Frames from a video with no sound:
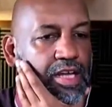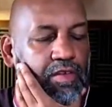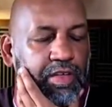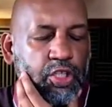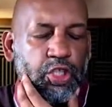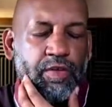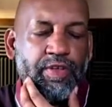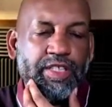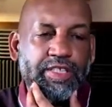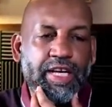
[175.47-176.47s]
weil die Schrift
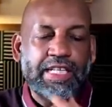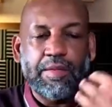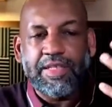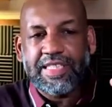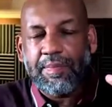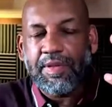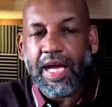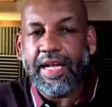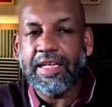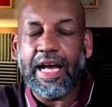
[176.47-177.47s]
es sagt. Aber es gibt
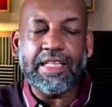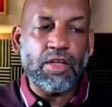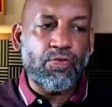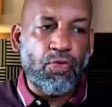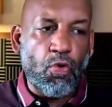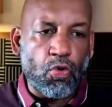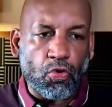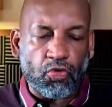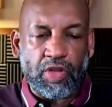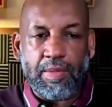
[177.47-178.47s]
einen anderen
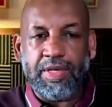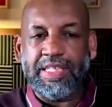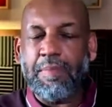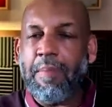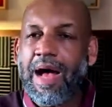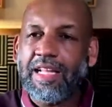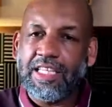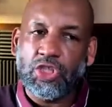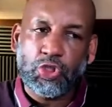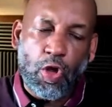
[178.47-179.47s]
Fokus, nämlich die Macht
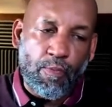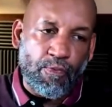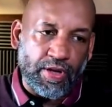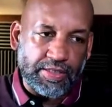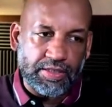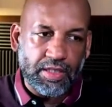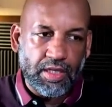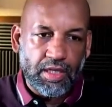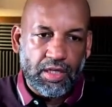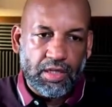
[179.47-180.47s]
des Schöpfers.
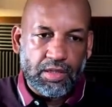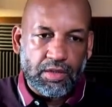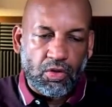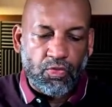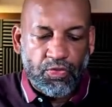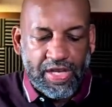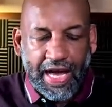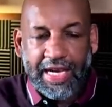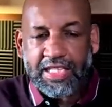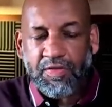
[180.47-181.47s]
Und wie
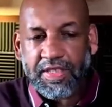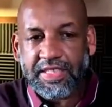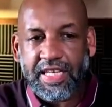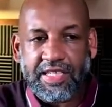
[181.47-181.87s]
alles, was er